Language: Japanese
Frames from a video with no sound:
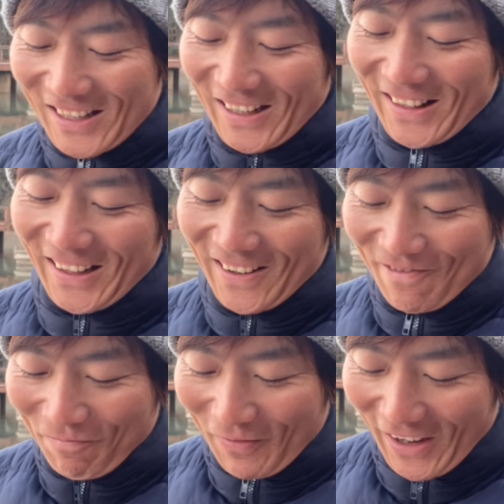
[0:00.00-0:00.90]
訳ないというか
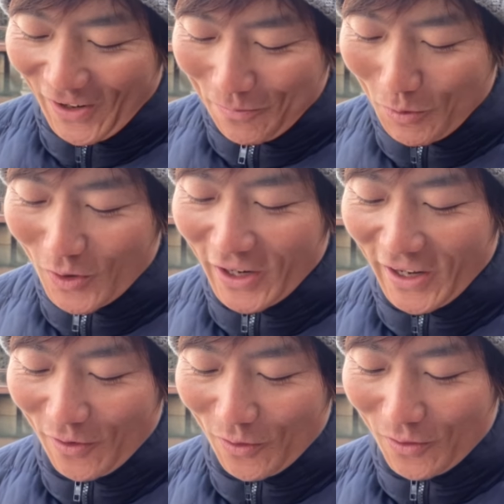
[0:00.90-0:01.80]
あの僕はね
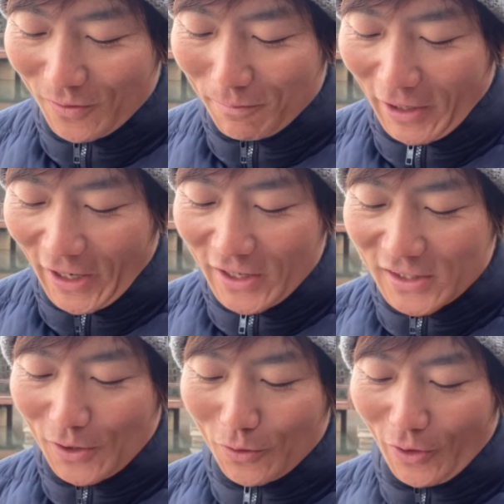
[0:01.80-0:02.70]
あの、まあ、
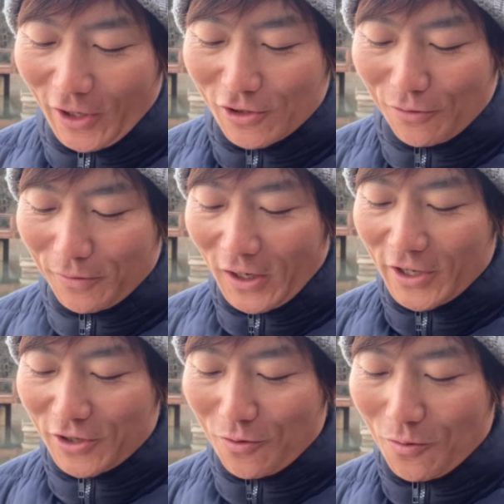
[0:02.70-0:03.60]
ナイツさんほどねちょっと深
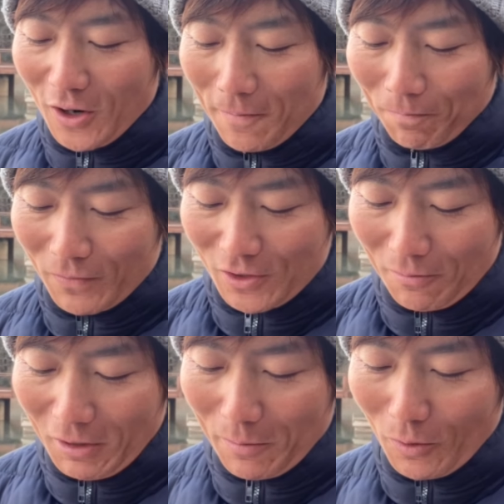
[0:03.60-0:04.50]
い思考は
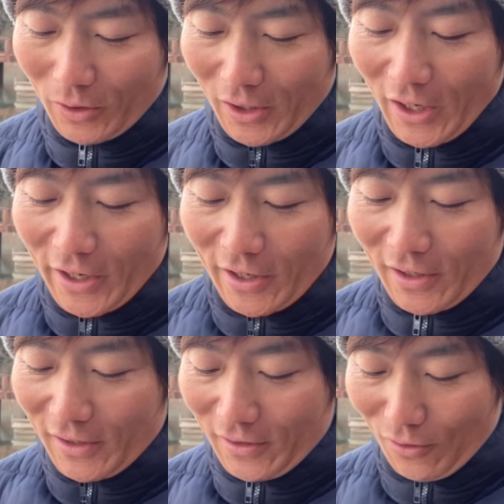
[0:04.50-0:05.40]
ちょっとまだ持ってない
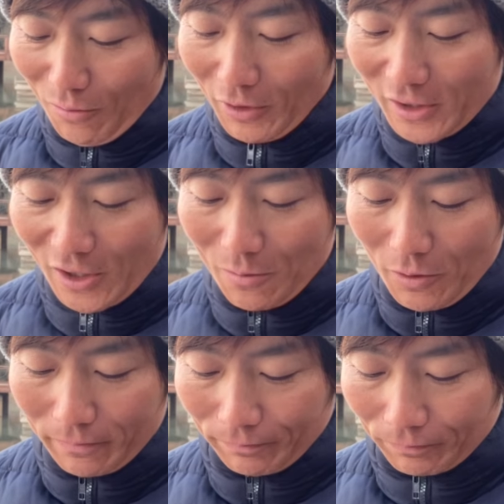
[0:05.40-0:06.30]
と思うんですけど
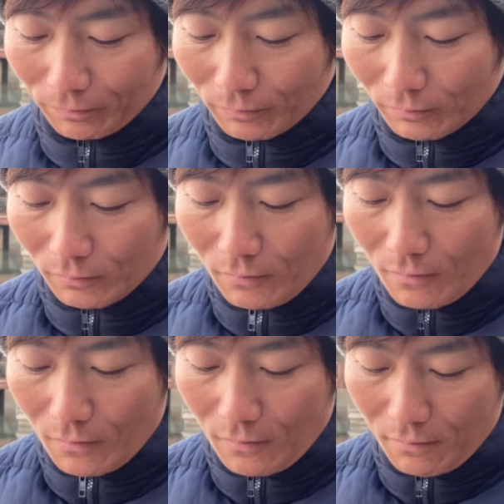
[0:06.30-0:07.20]
も
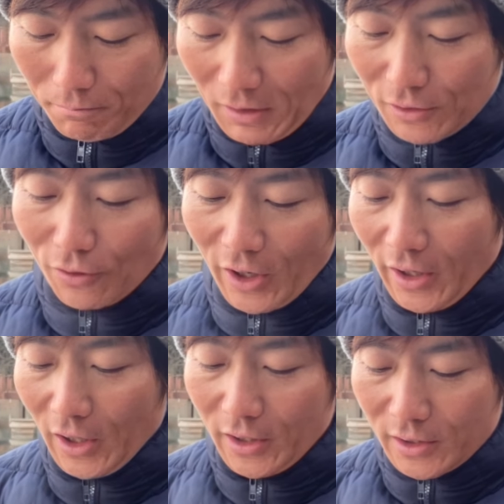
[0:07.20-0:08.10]
まあ、その
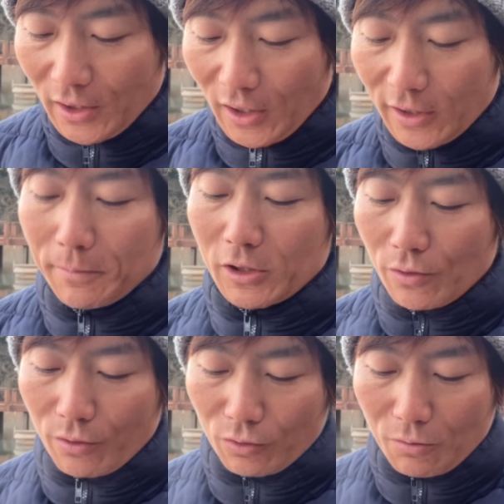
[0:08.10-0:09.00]
ね、ナイツさんから、まあ、
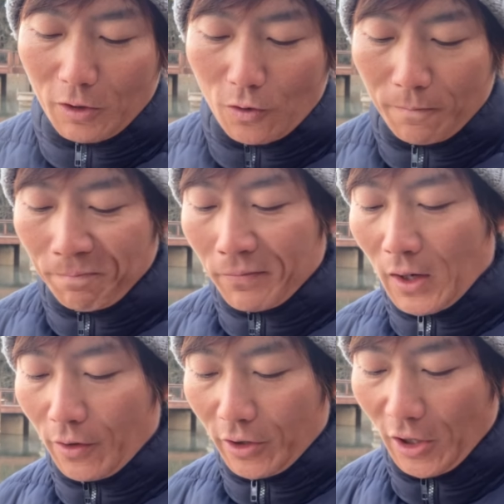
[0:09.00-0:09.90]
そういう言葉を、
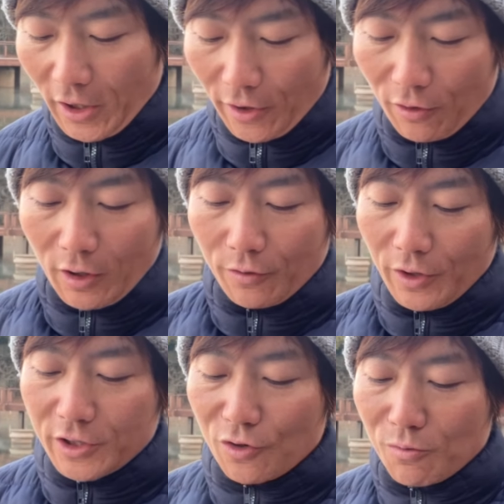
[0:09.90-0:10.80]
あの、いただけるのは、あの、
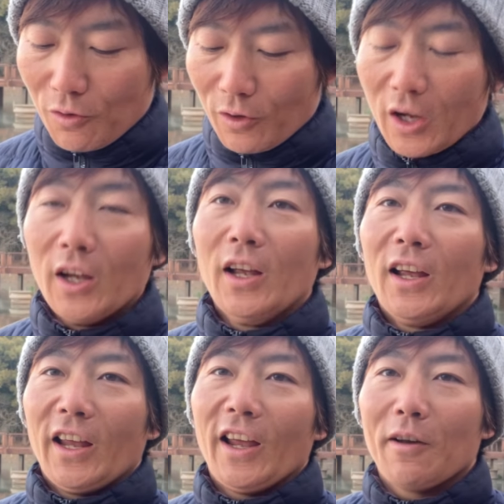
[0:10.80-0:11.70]
嬉しく思うので、
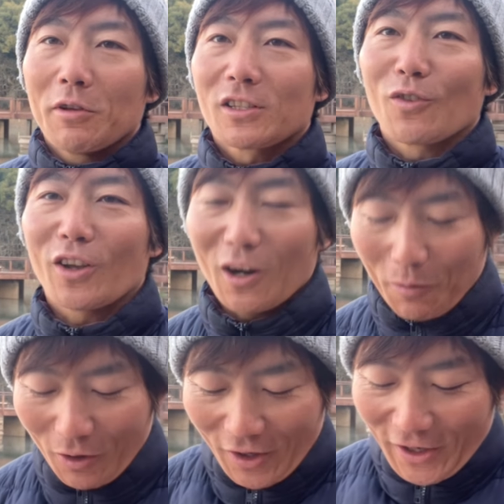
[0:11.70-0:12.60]
えー、あります。これから
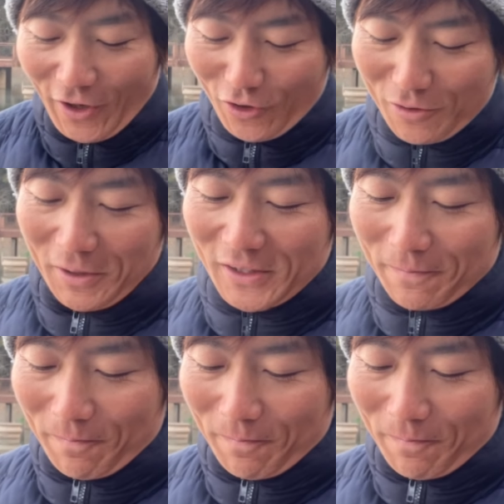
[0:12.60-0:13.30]
も、よろしくお願いします。